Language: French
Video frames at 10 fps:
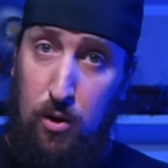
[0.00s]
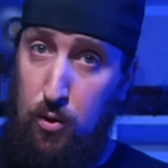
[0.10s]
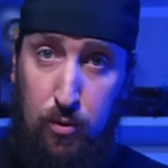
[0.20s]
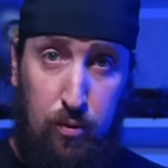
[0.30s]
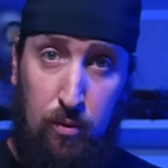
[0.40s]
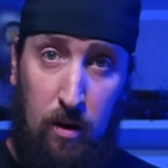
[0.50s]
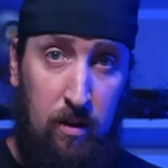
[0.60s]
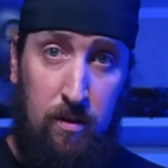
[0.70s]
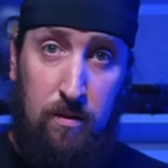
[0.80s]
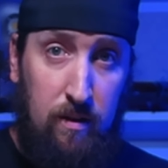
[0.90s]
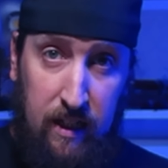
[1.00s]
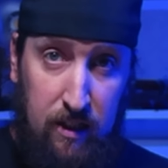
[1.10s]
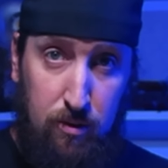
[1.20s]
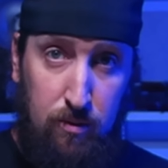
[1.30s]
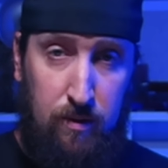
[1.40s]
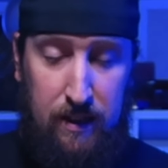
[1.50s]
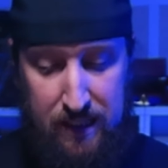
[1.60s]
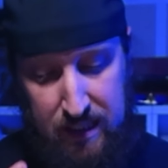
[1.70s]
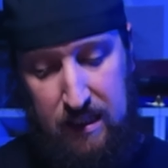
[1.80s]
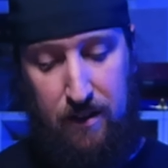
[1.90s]
le tout en 4 secondes. Et
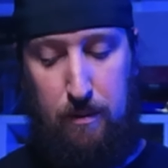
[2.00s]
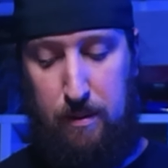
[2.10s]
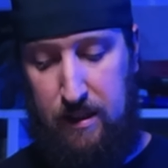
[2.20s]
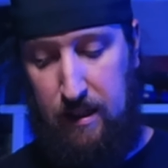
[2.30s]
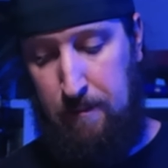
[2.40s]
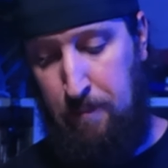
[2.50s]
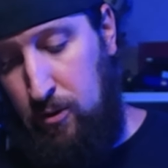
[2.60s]
ça, ça fait plaisir.